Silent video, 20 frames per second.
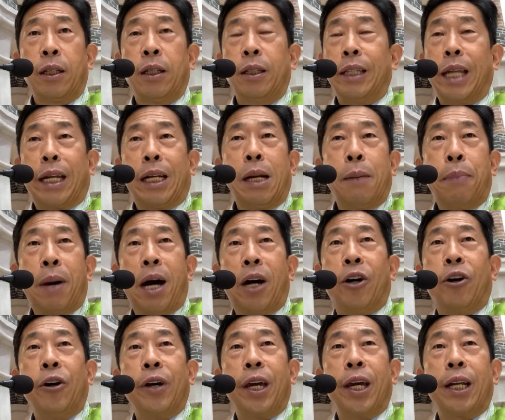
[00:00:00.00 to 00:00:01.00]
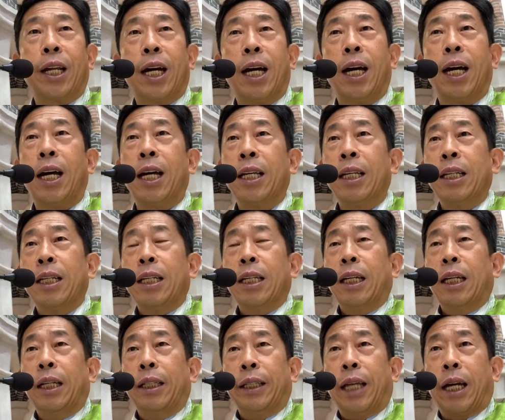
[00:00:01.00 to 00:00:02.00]
나를 방어해라,
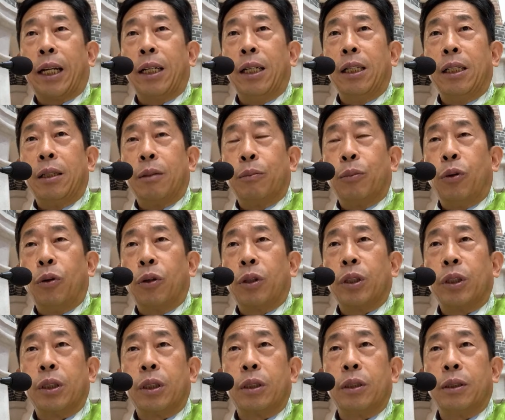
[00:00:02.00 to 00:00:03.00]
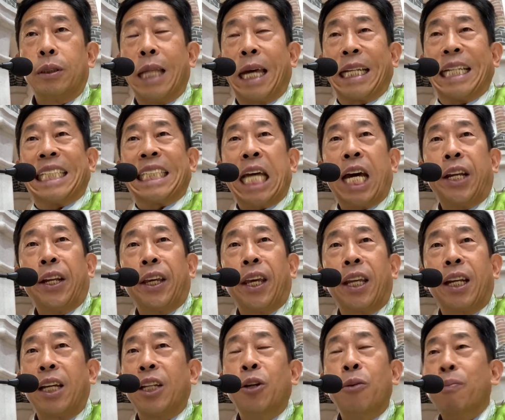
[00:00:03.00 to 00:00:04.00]
나를 뭐 그, 그 나를
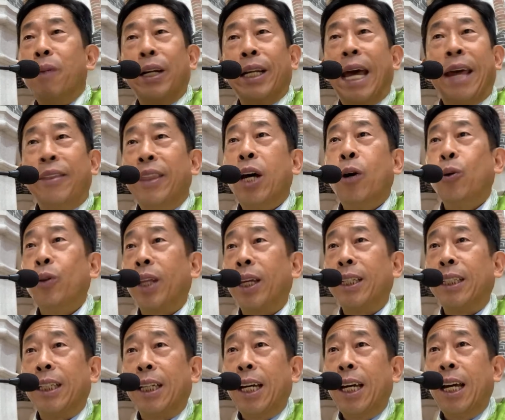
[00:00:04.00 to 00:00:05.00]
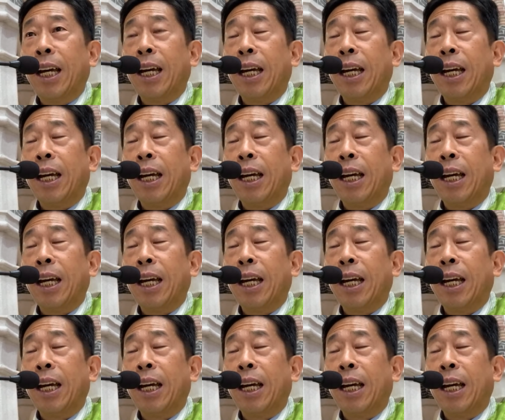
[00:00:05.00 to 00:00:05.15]
사랑해라 이런 말이 안 나온다니까.